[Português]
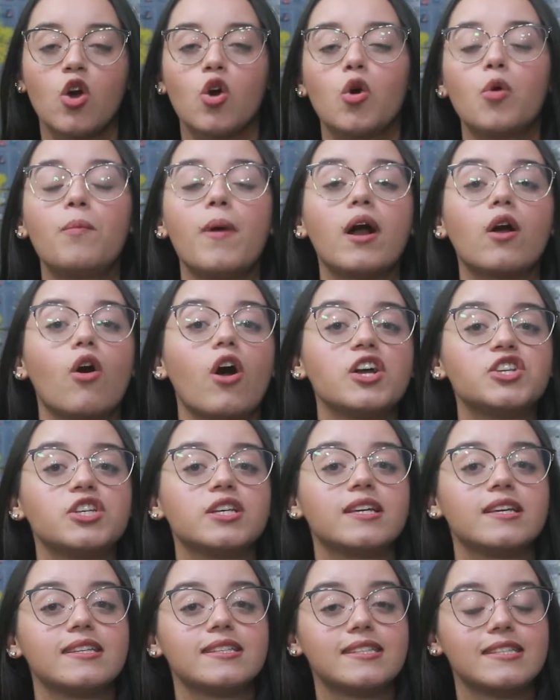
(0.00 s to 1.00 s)
O pacote
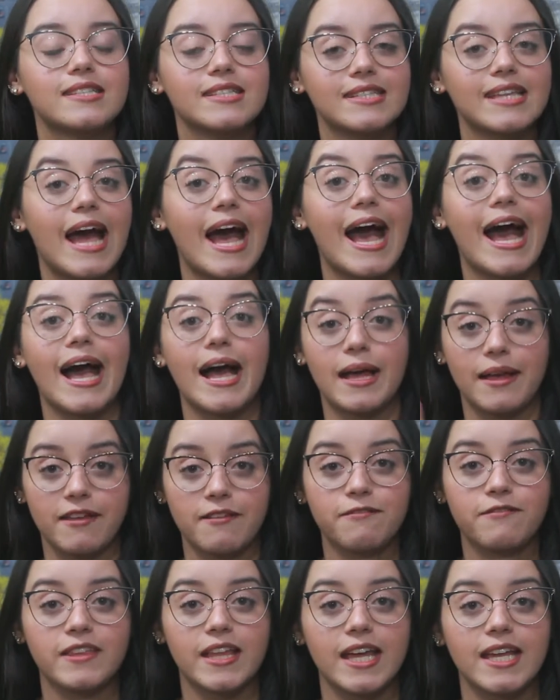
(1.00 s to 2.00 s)
em que está a
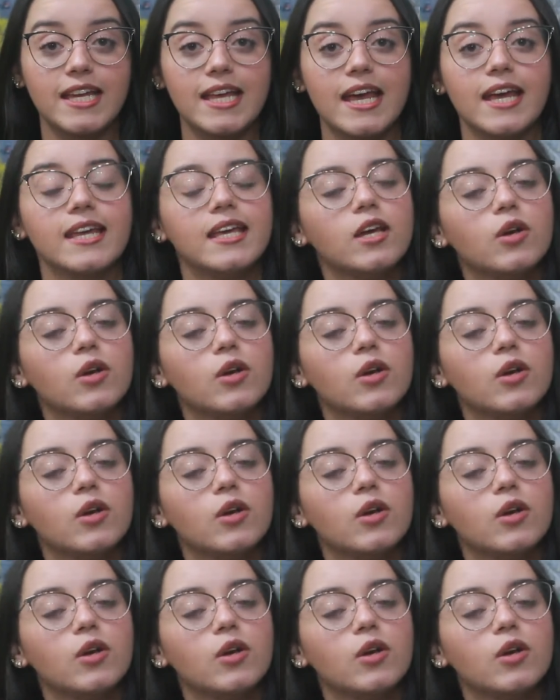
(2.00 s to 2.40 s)
refinaria